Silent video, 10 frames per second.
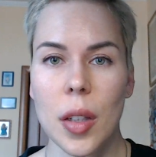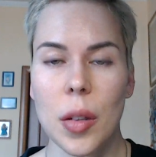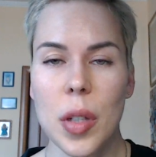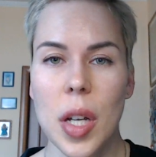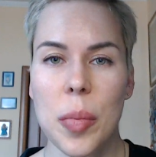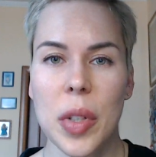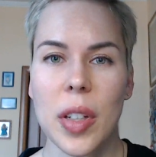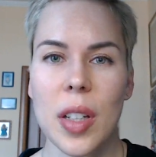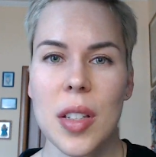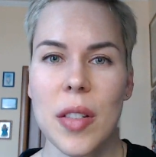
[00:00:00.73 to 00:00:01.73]
Друзья,
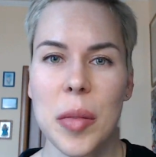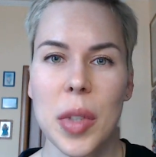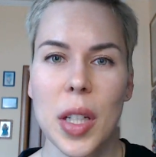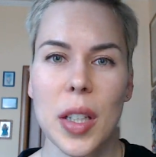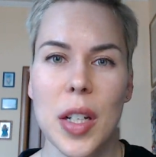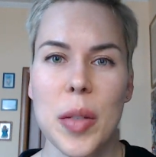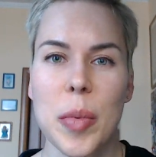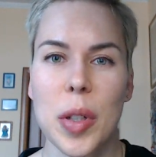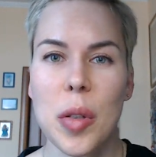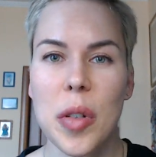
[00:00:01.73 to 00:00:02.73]
привет! С вами Наталья
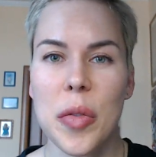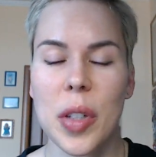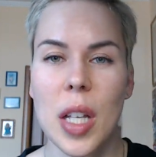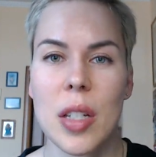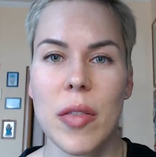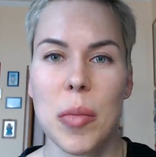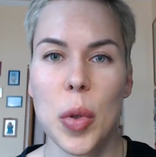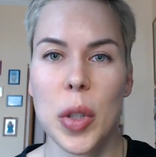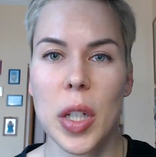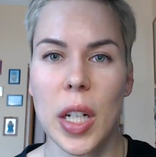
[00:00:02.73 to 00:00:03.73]
Смирнова, финансовый
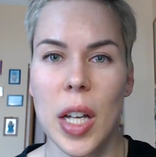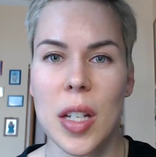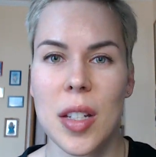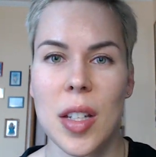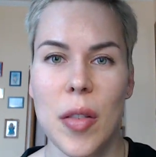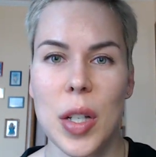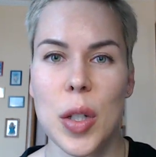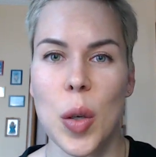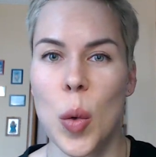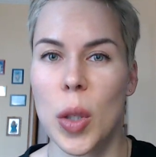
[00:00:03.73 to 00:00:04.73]
блогер и
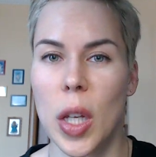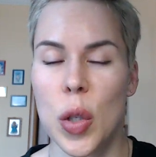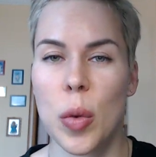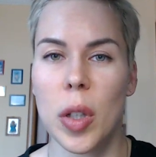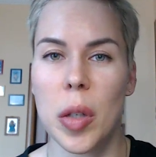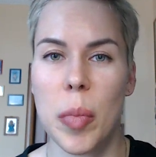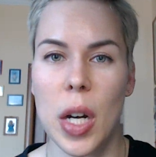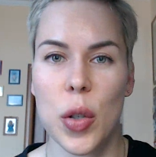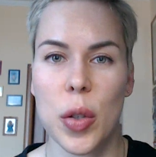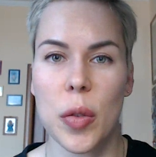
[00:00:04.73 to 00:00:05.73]
основатель онлайн-школы
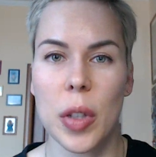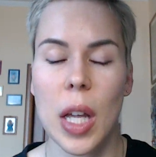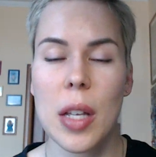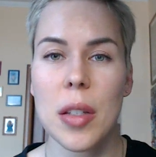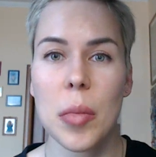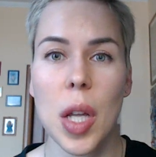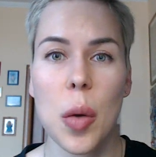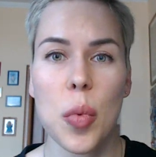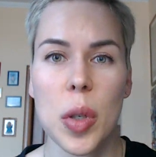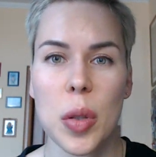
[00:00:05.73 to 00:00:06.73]
по личным финансам
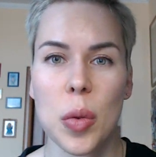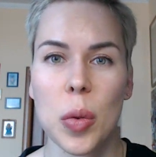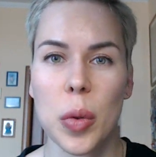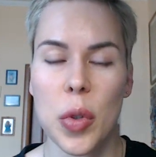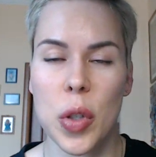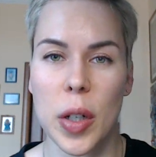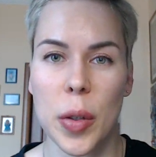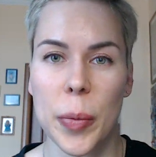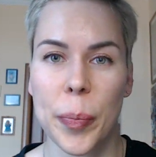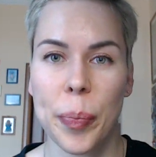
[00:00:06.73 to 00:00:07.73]
на
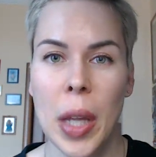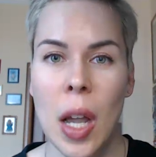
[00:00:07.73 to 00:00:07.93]
blumaschool.ru.